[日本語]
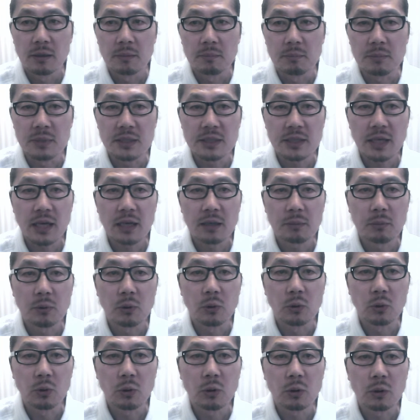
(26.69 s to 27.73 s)
未細胞
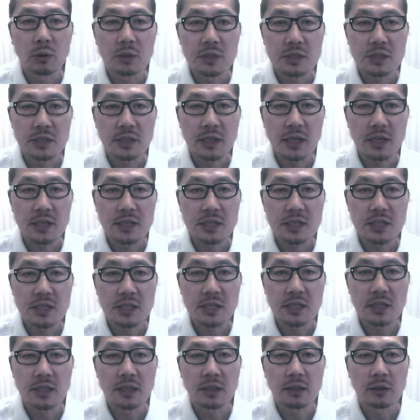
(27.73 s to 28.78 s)
を刺激
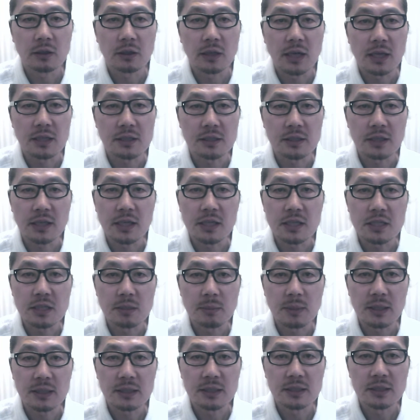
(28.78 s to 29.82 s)
し発現し
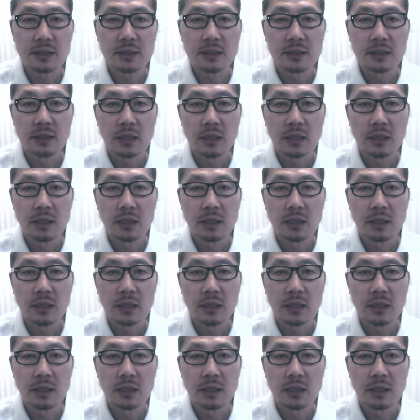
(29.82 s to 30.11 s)
ます